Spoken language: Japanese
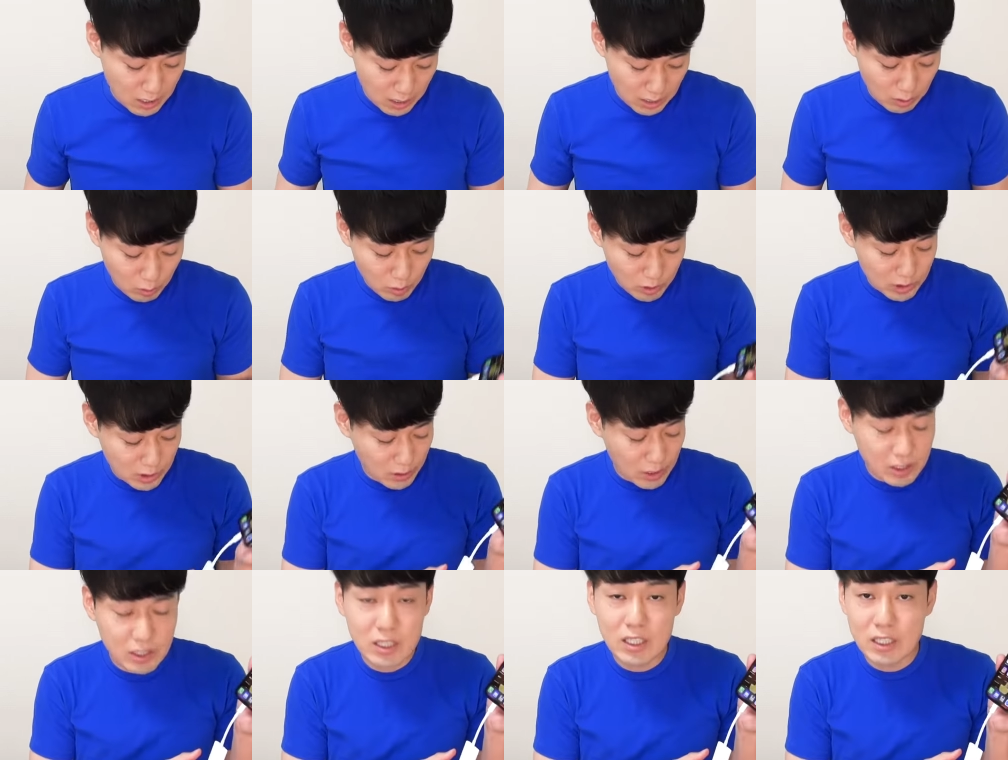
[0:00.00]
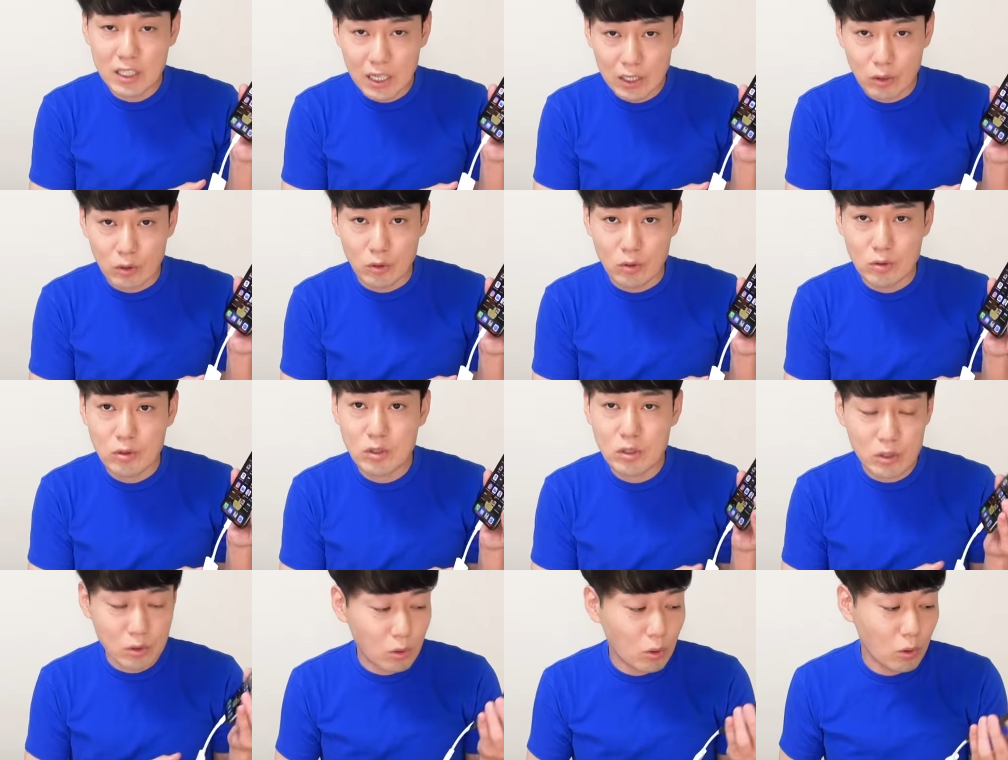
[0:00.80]
えー、こちらの エスディー カードに移
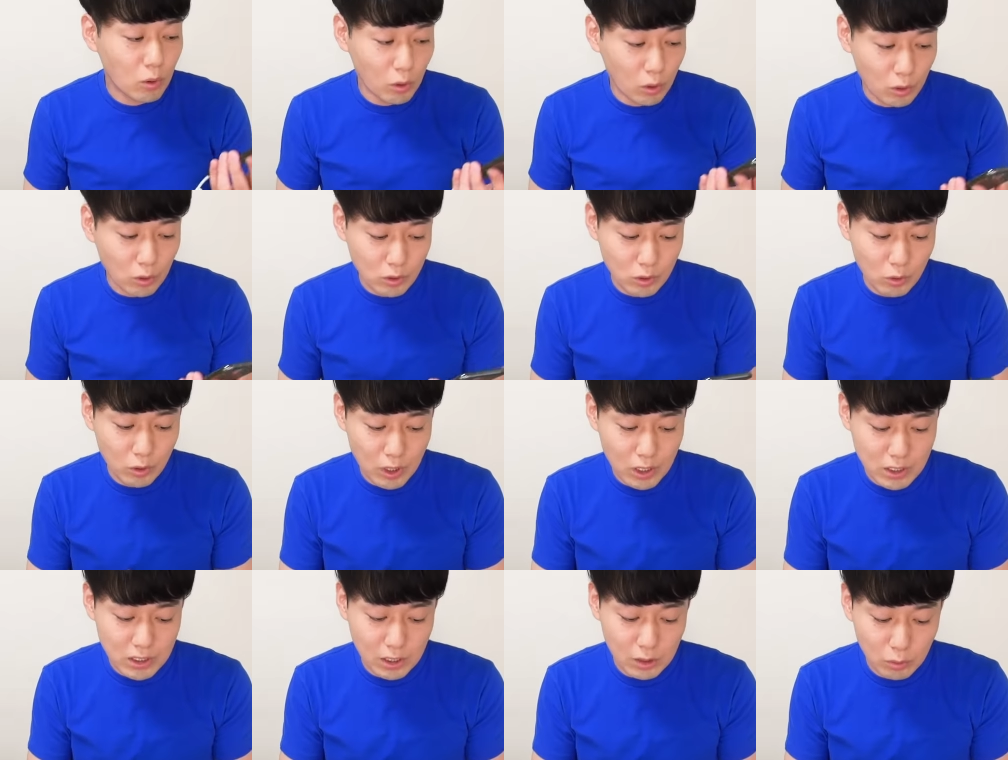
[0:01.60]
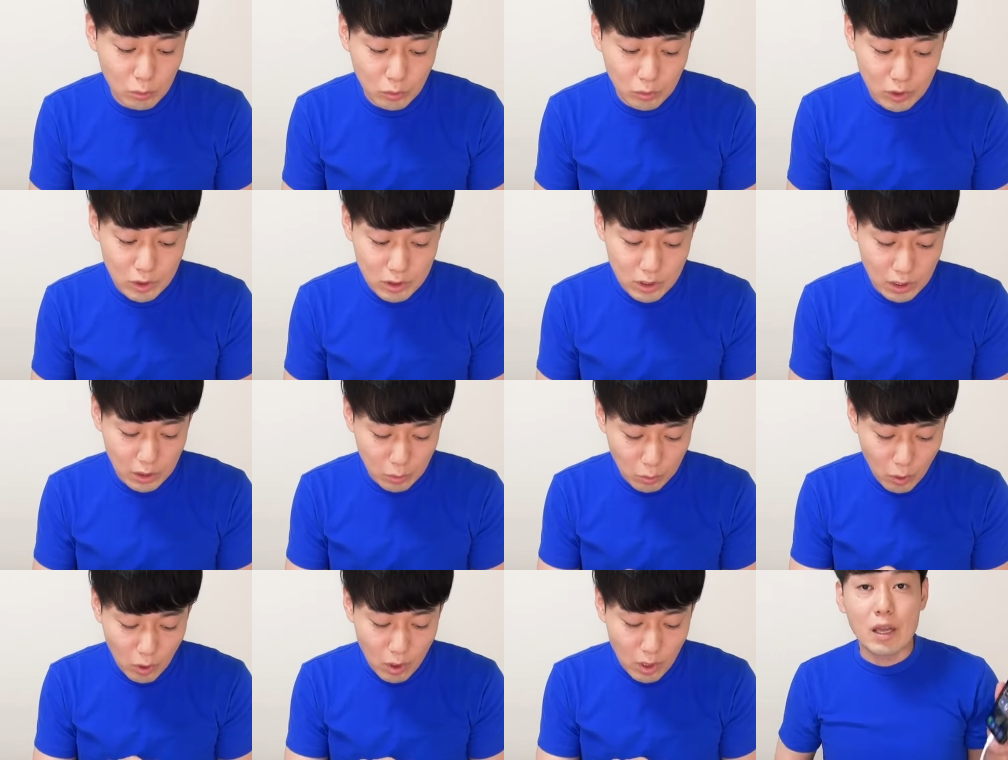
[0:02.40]
す方法を紹介したいと思うんですけ
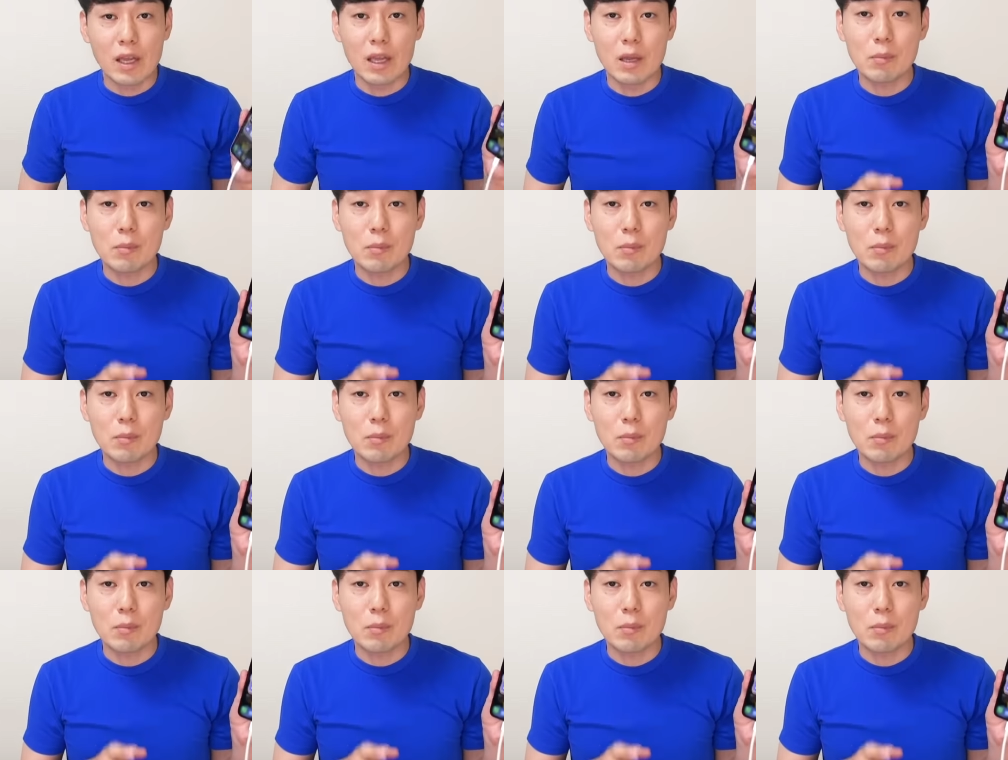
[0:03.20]
れども、